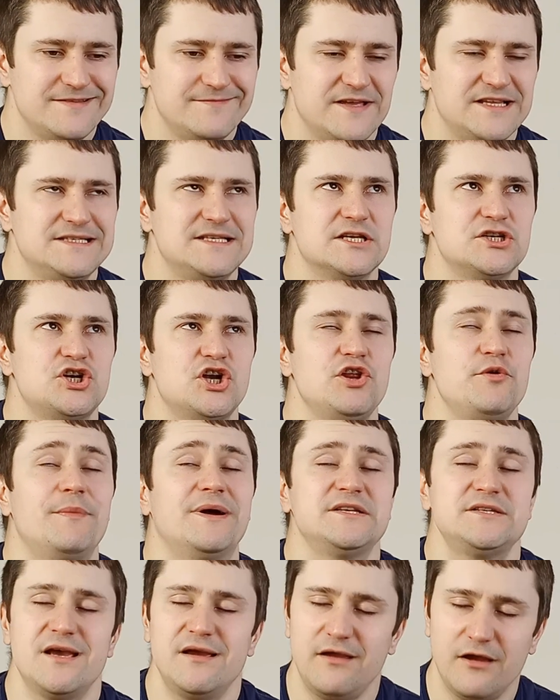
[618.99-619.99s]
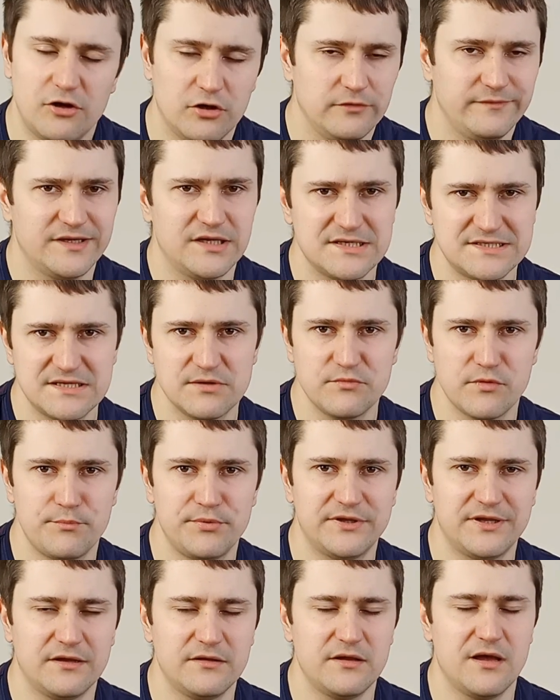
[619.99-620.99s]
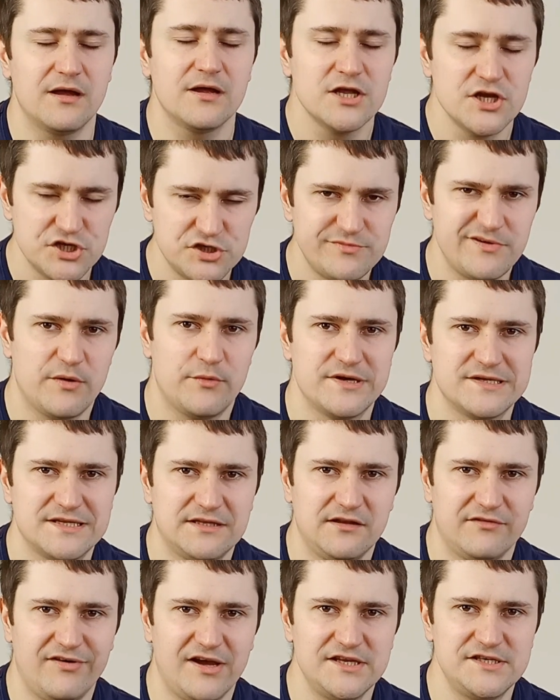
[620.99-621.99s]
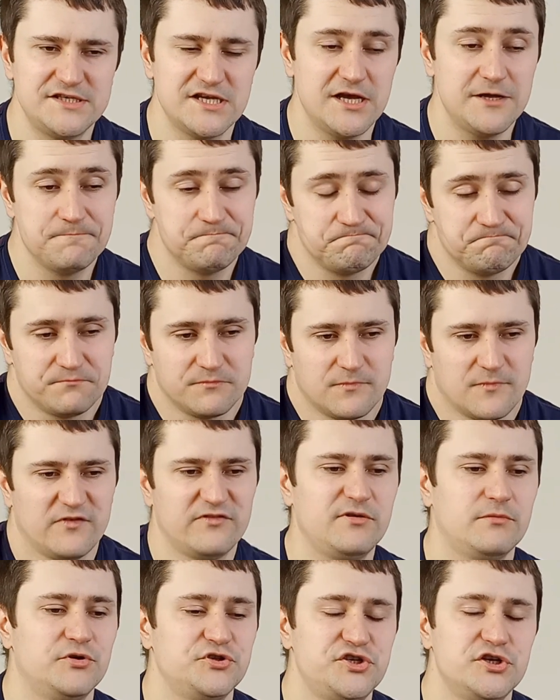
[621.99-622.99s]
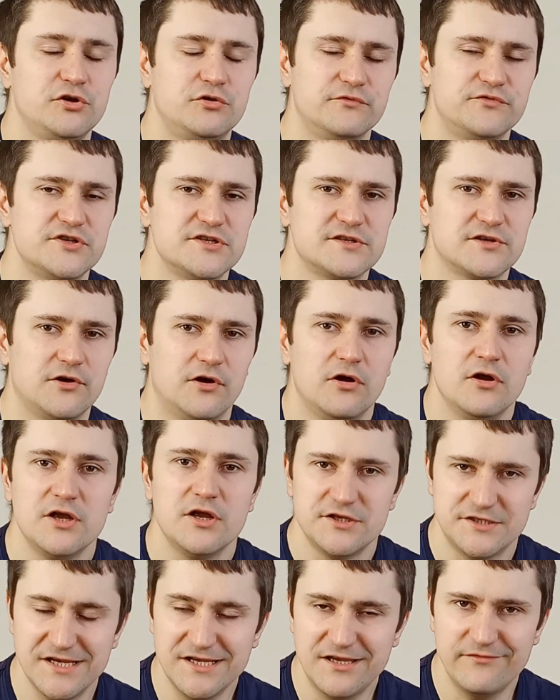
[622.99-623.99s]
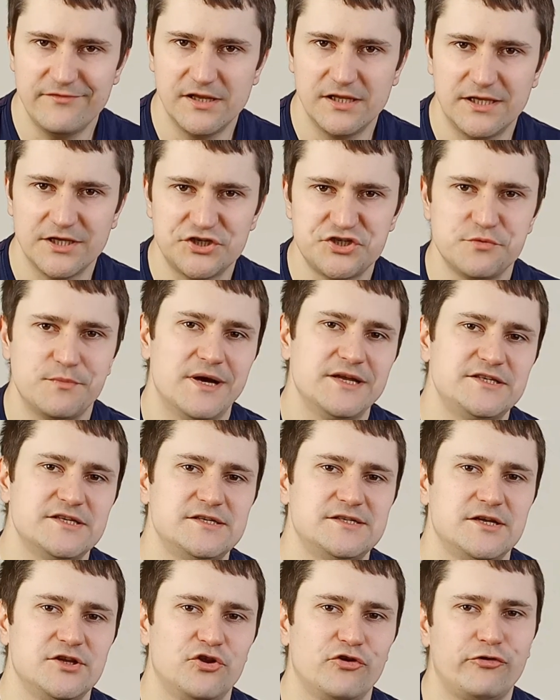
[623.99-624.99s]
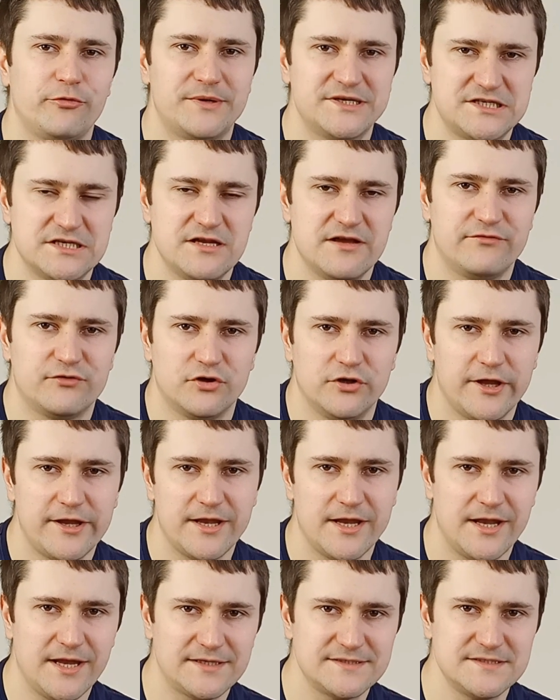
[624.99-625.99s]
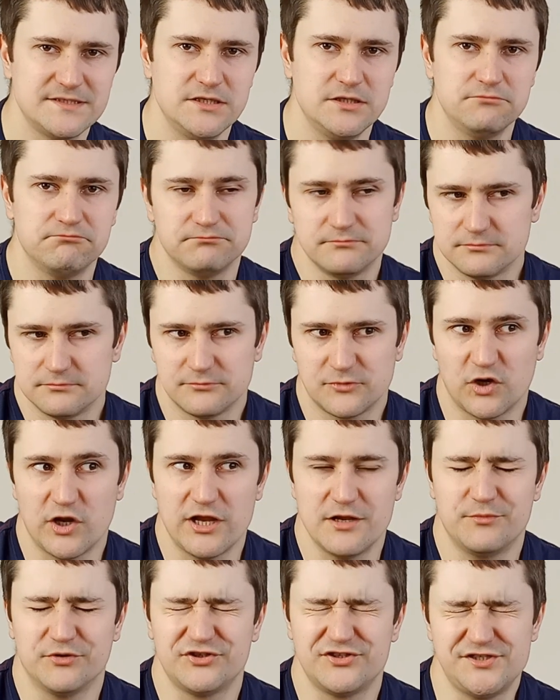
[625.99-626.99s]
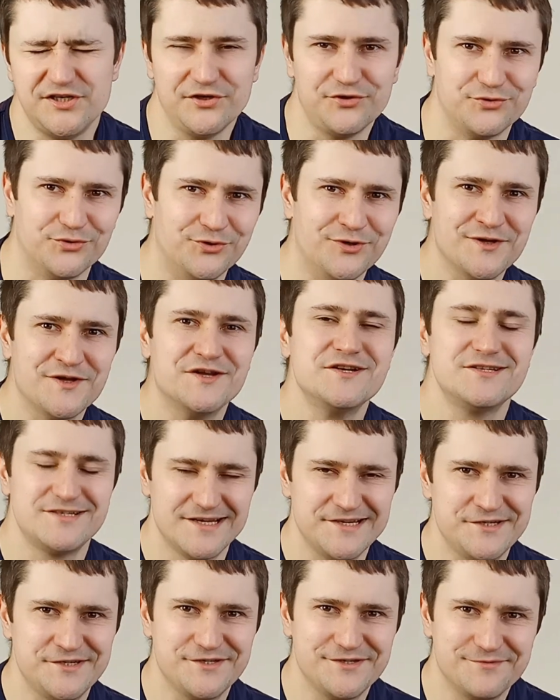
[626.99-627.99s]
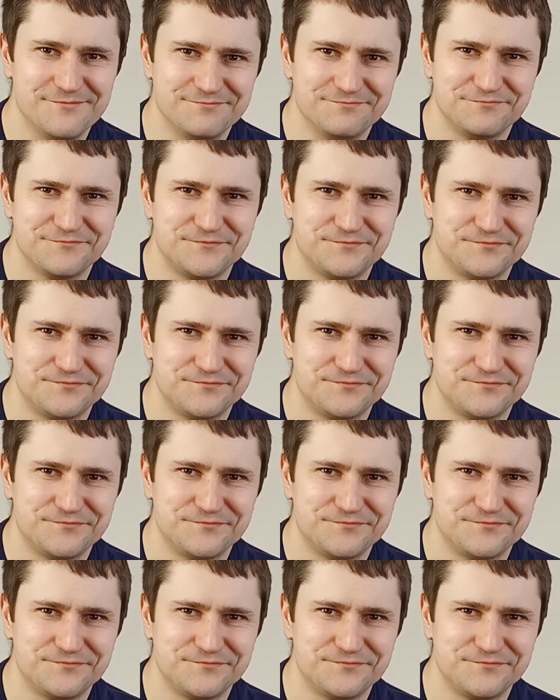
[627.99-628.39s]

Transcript: więc jeżeli macie jakiekolwiek następne pytania, śmiało je zadawajcie. W tym odcinku wszystko. Dzięki wielkie, trzymajcie się i do zobaczenia w kolejnej lekcji kolejnym odcinku. Cześć!